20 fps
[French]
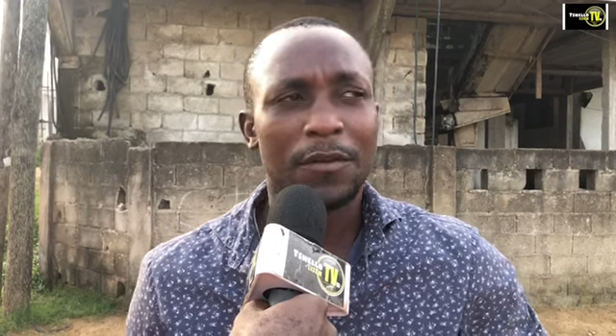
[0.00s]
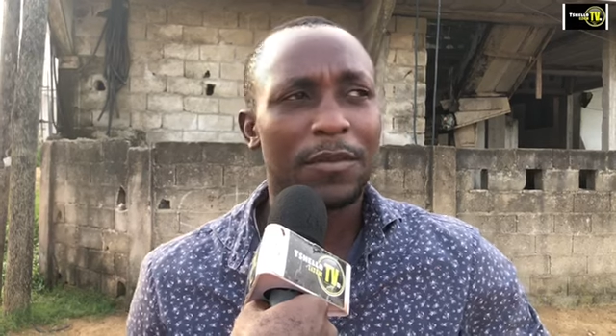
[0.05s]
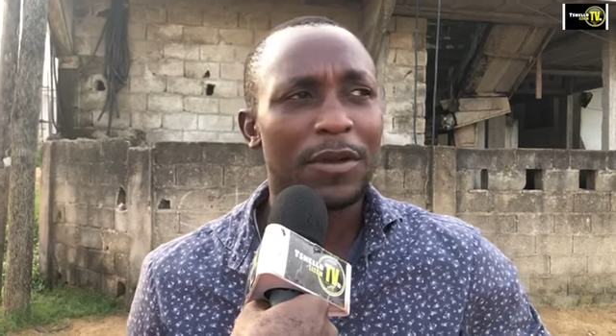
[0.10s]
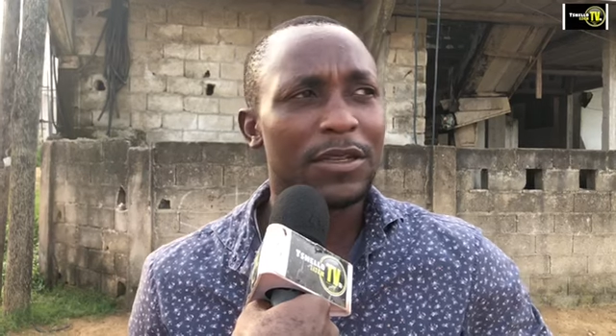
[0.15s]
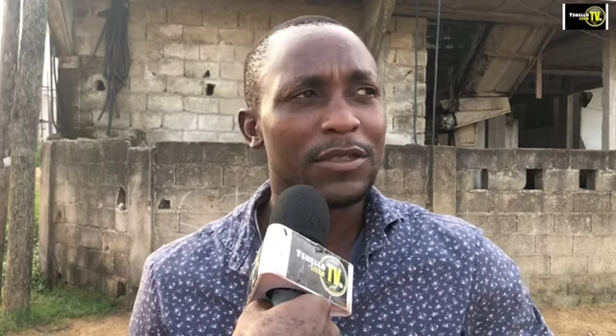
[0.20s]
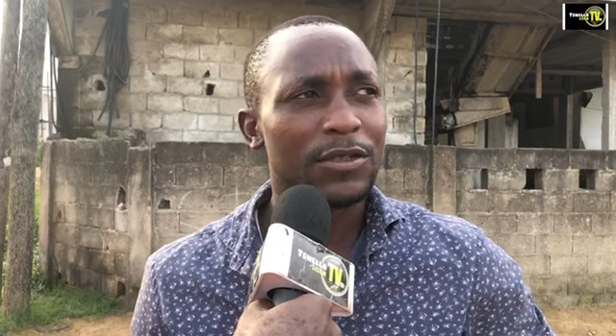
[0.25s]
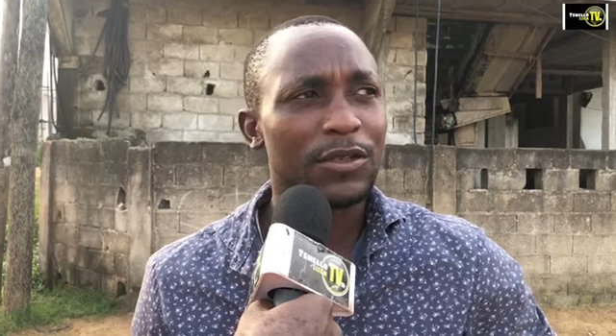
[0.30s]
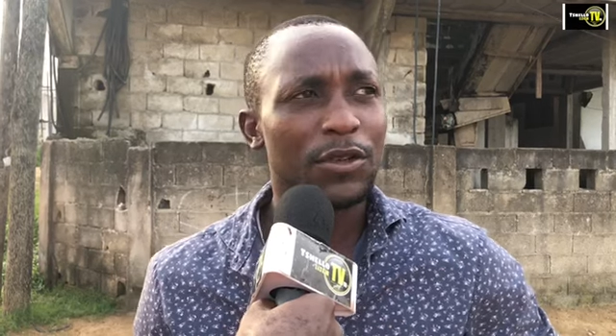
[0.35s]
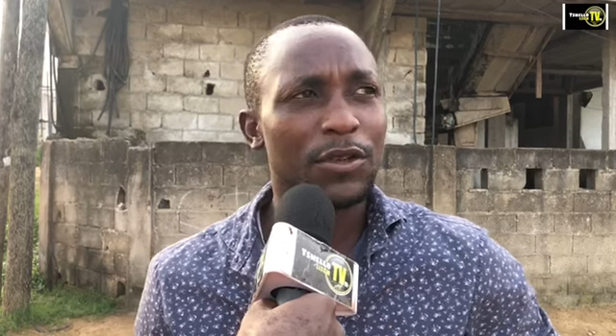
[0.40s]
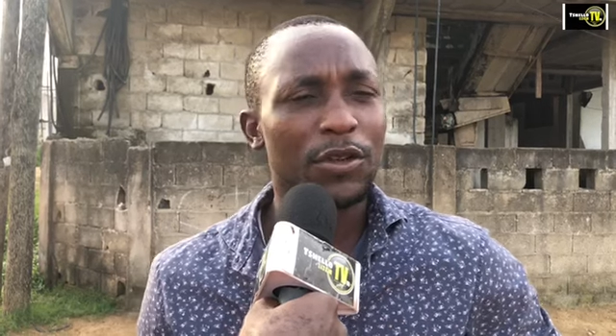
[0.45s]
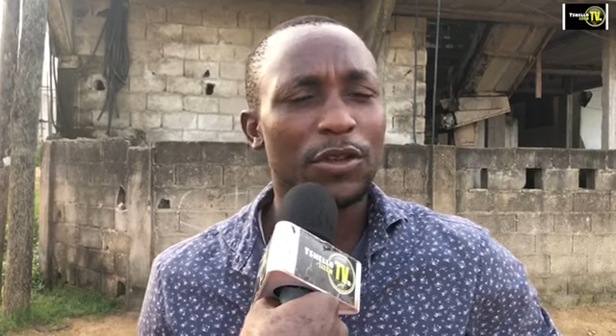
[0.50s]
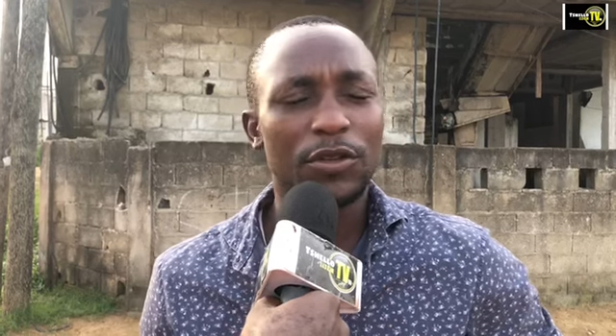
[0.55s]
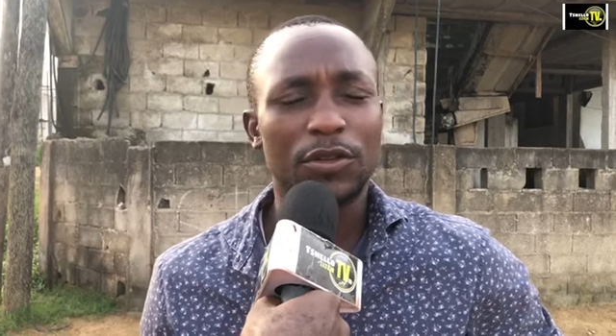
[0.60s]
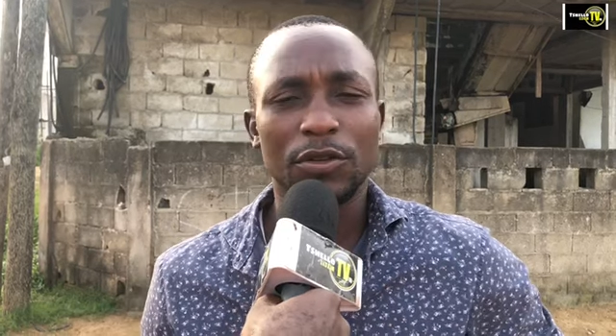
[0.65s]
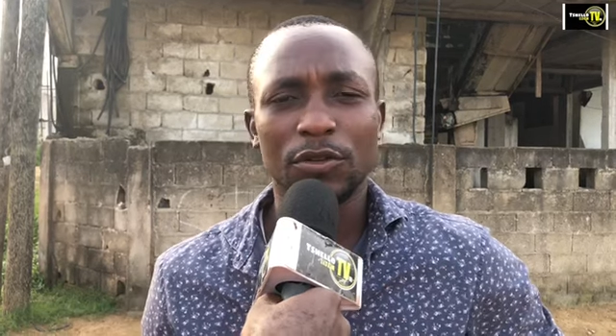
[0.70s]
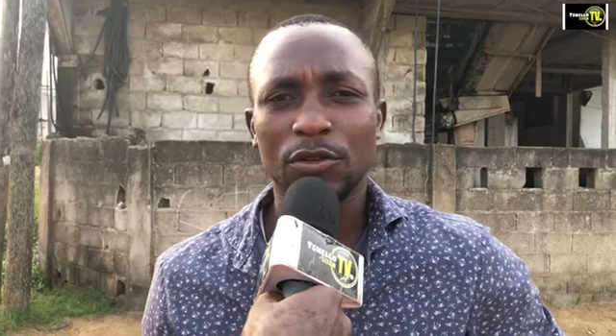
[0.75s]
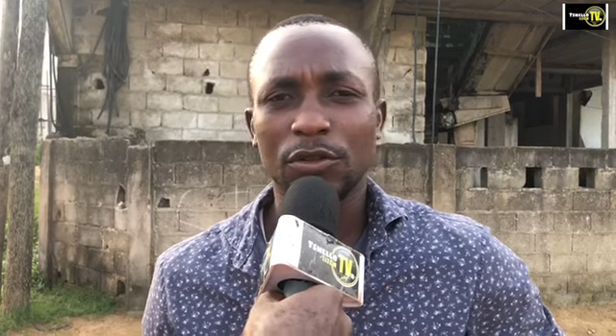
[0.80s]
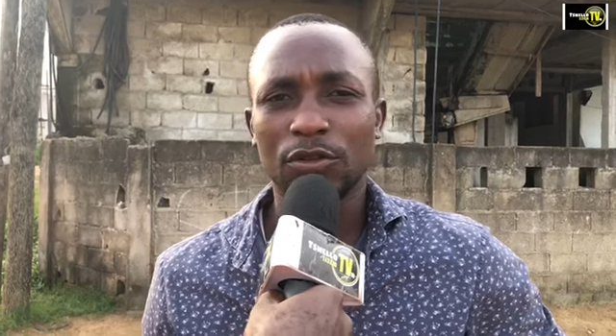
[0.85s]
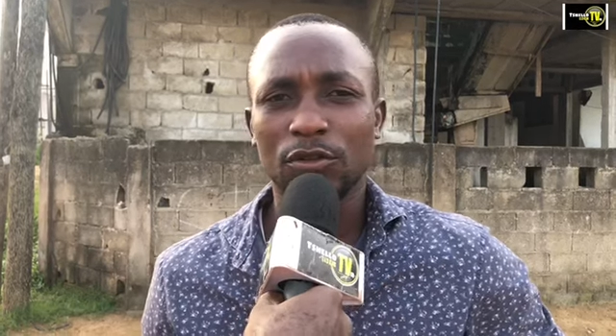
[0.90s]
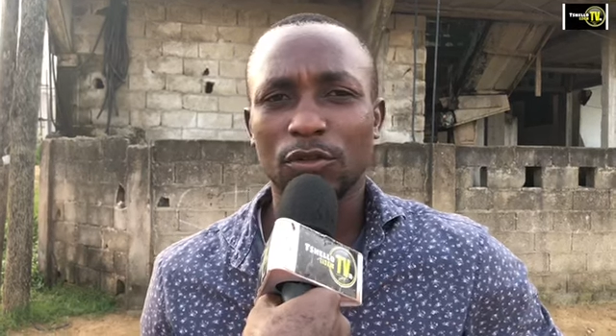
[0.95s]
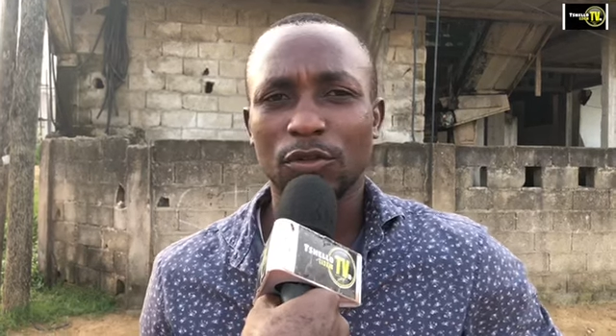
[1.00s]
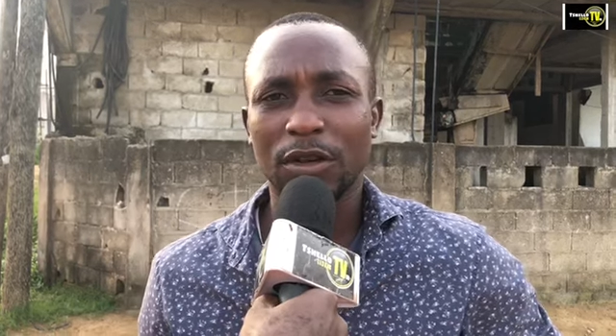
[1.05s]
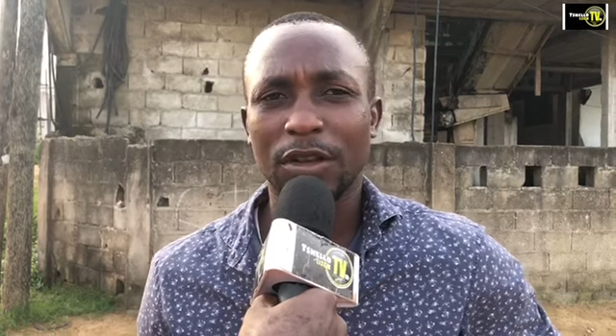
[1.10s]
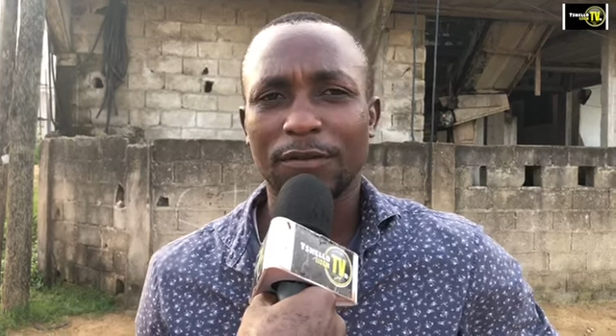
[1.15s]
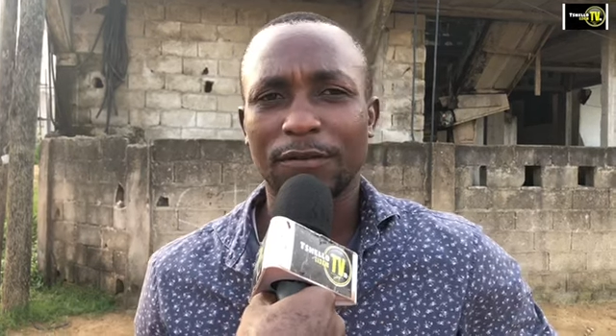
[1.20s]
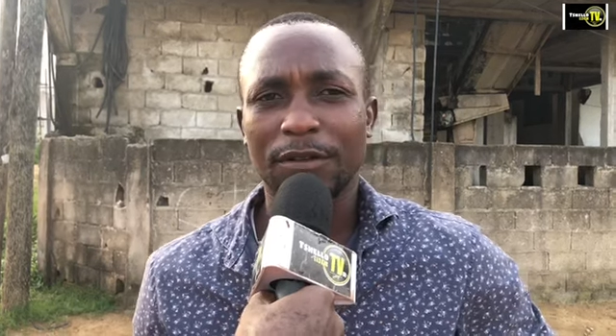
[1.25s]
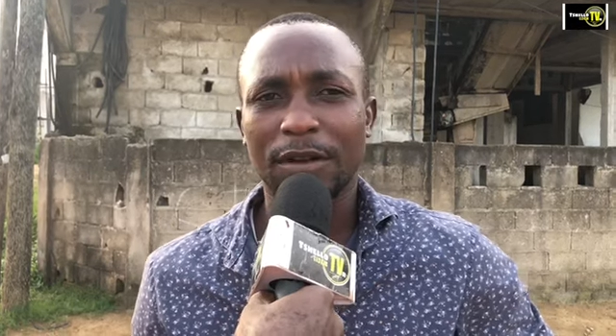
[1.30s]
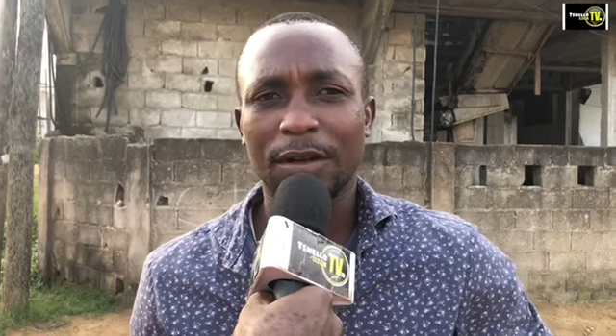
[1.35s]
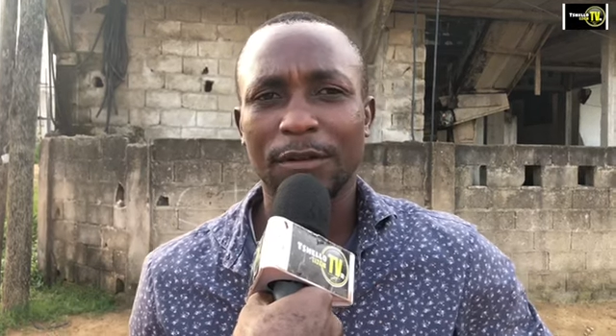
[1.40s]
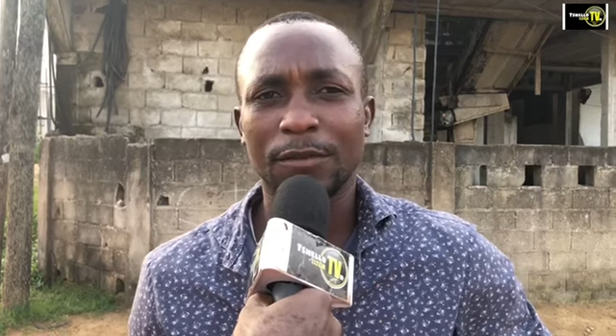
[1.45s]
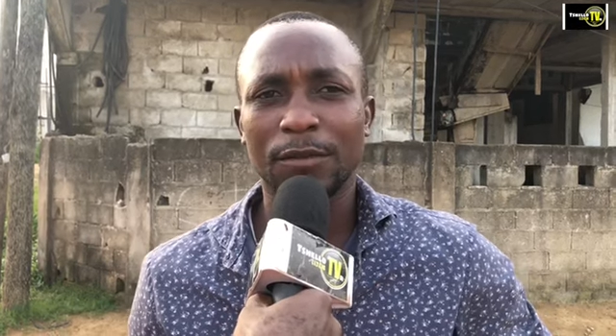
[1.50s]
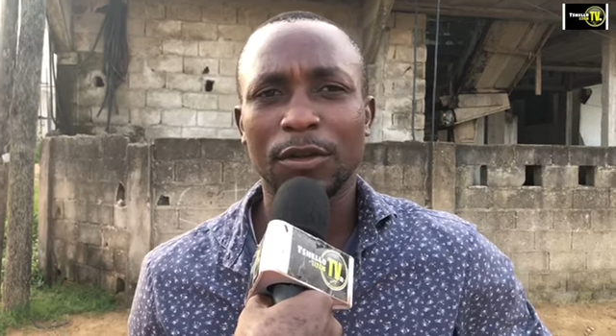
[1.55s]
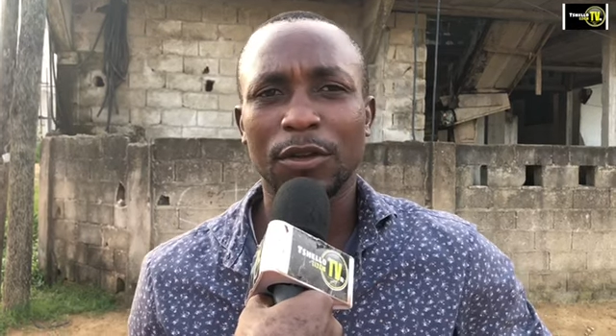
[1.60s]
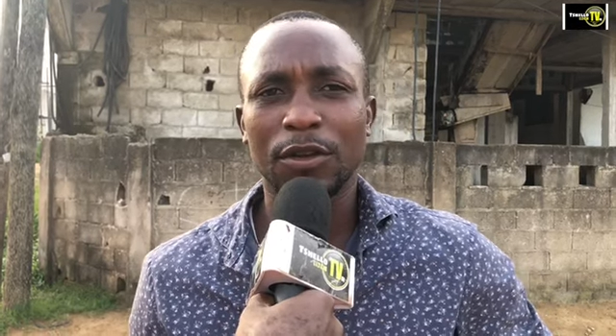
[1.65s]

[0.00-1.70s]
Parce que de nos jours, les femmes,